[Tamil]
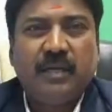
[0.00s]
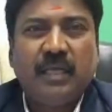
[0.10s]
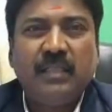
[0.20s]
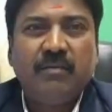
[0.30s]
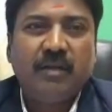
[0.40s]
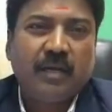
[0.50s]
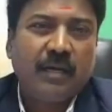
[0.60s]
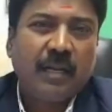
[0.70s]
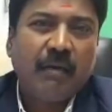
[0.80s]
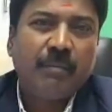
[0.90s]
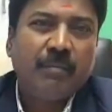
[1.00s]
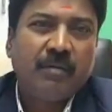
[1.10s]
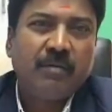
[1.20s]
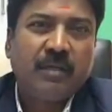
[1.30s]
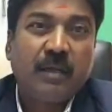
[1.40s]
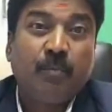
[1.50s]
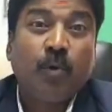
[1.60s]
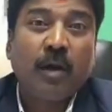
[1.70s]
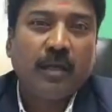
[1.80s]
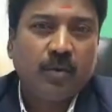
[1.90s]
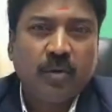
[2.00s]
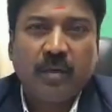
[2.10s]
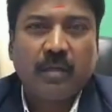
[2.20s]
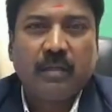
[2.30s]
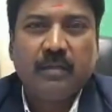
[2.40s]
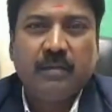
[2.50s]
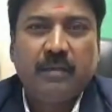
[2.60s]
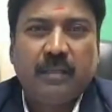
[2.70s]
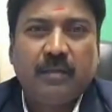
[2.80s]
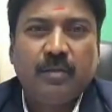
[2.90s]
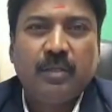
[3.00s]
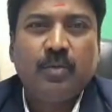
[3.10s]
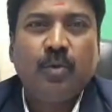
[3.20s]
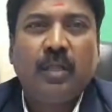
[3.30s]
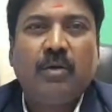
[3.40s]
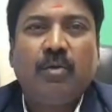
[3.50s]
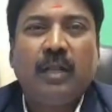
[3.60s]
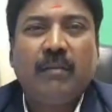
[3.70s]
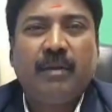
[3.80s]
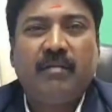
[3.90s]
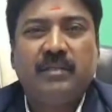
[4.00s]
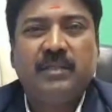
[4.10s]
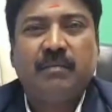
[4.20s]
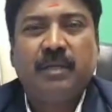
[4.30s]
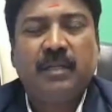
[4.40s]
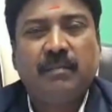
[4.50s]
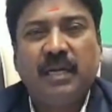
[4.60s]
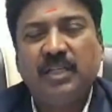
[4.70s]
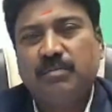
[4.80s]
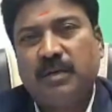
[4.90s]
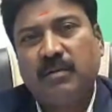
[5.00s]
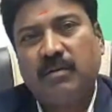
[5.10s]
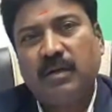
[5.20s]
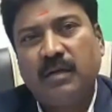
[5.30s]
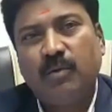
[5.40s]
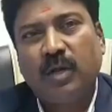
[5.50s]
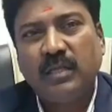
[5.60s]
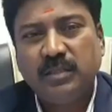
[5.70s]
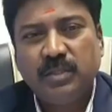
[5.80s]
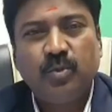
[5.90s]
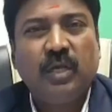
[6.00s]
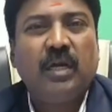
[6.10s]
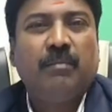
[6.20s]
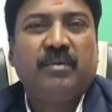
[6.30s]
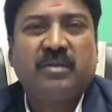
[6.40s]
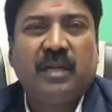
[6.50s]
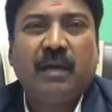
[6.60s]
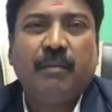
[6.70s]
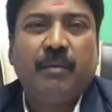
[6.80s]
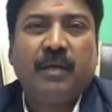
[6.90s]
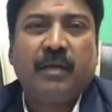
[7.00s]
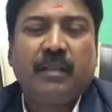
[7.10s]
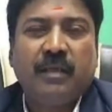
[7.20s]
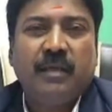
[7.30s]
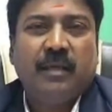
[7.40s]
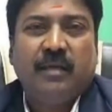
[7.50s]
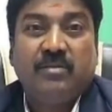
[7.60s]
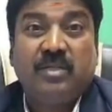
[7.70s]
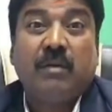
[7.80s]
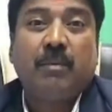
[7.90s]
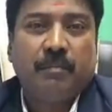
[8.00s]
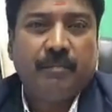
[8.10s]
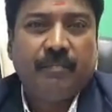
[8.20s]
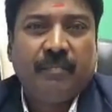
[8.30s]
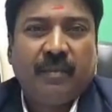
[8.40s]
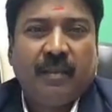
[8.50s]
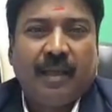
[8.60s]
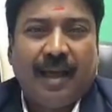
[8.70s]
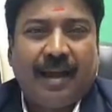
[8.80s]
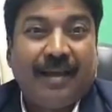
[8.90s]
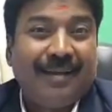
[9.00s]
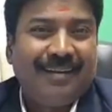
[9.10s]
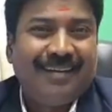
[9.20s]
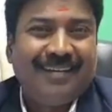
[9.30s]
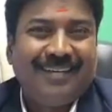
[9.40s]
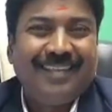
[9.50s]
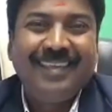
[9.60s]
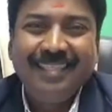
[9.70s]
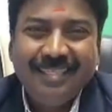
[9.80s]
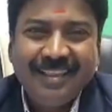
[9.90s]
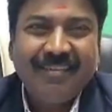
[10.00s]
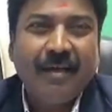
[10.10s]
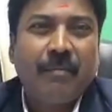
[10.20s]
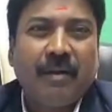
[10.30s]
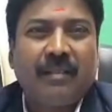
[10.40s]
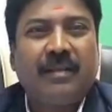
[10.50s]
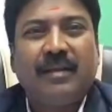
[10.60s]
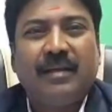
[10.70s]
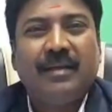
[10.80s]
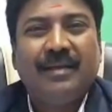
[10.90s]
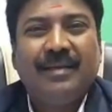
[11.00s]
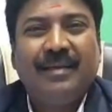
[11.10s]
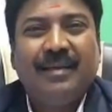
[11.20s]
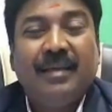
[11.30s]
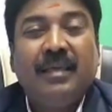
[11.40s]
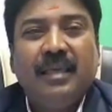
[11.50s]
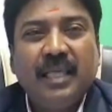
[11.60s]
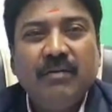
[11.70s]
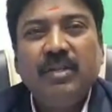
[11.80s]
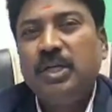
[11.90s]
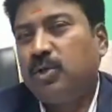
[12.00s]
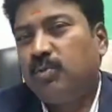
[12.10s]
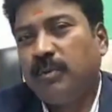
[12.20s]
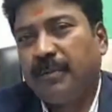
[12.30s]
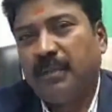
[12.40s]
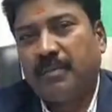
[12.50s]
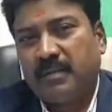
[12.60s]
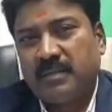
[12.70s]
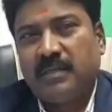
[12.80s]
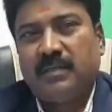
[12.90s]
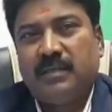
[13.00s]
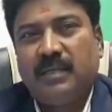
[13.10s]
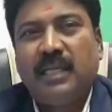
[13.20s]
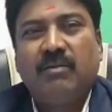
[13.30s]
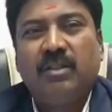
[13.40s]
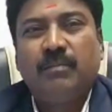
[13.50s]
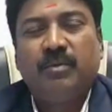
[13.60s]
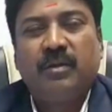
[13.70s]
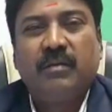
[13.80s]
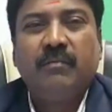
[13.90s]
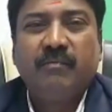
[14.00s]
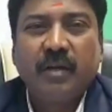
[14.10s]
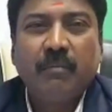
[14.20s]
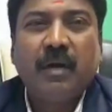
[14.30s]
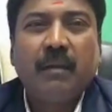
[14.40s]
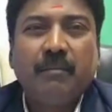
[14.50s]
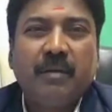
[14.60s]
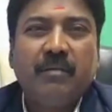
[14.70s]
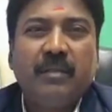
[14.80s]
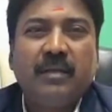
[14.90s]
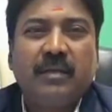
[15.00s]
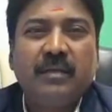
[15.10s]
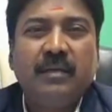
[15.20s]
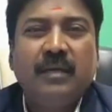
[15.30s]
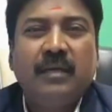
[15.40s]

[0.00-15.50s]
ஐந்து விழுக்காடு லாபம் பெறுவதற்கு போராடி கொண்டிருக்கிறது அதாவது நூறு இரநூறு லேபரை வச்சு அப்படிங்கிறது மேனேஜ் பண்ணுறவங்களுக்கு ஒரு அஞ்சு டு ஏழு பர்சன்ட் லாபம் எடுக்கிறதே சிரமம் ஆனால் இந்த வியாபாரத்தில் இருபது டு முப்பது பர்சன்ட் நீங்கள் வந்து போதற்கும் வருமானம் பெறுவதற்கு